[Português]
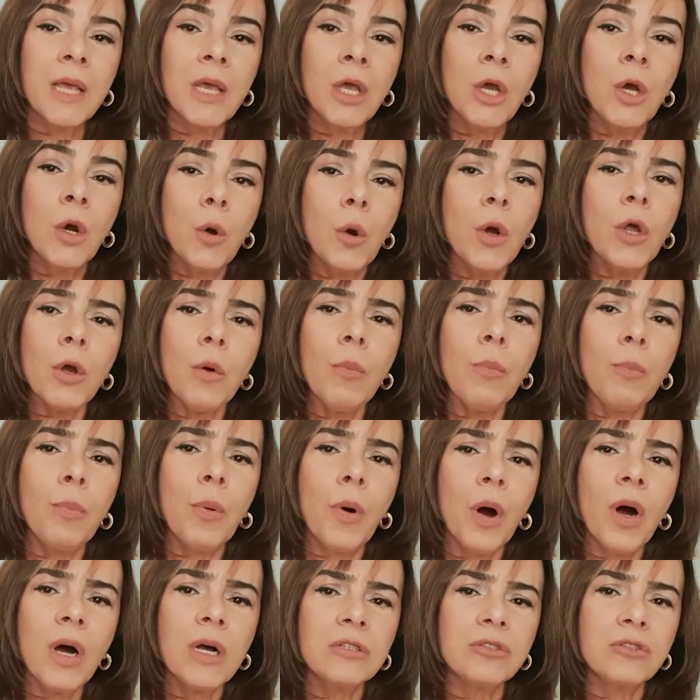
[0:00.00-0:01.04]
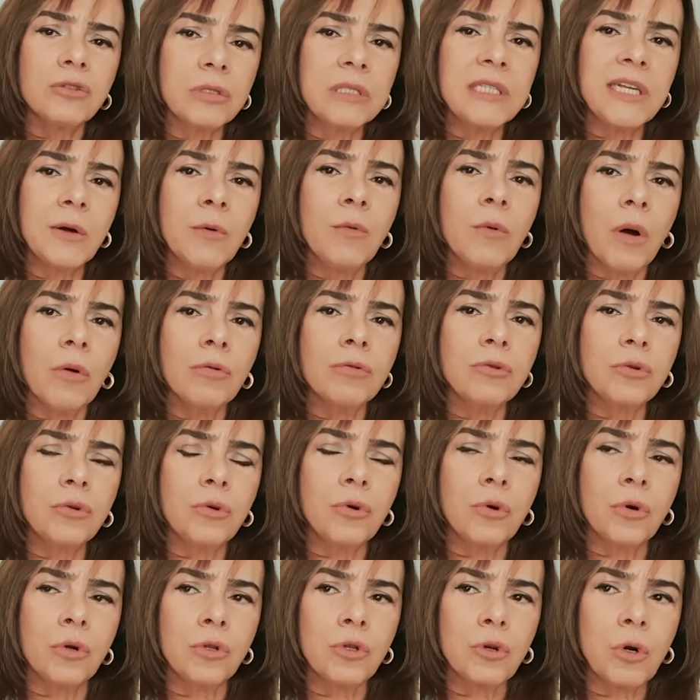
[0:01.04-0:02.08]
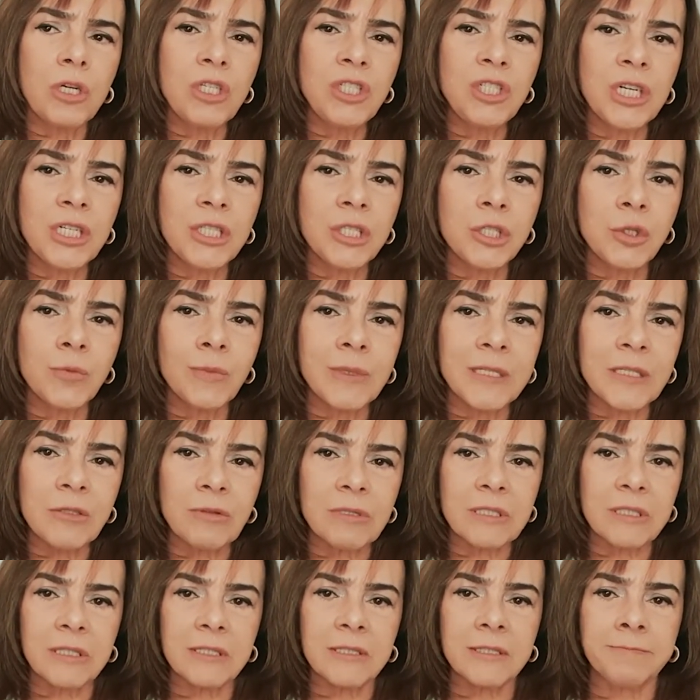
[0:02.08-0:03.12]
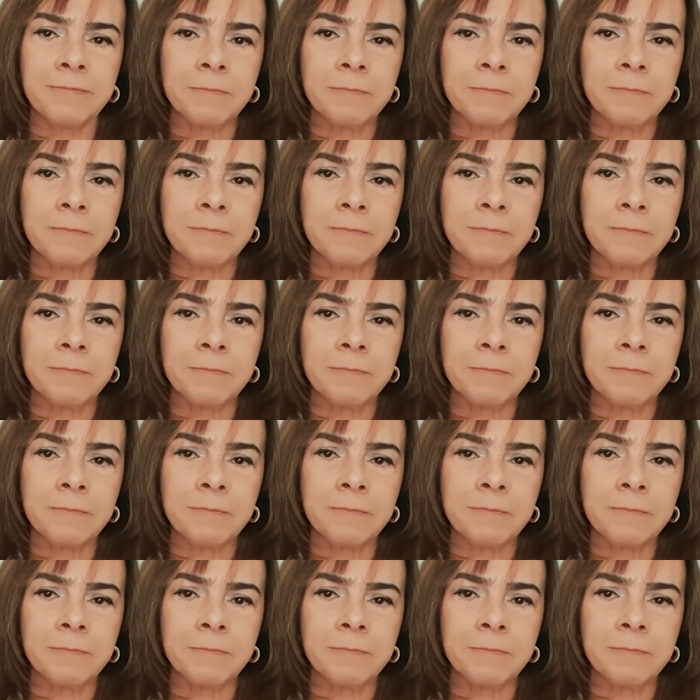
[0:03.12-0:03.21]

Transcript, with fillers: Ou eu posso ter um autocontrole diante de uma situação assim,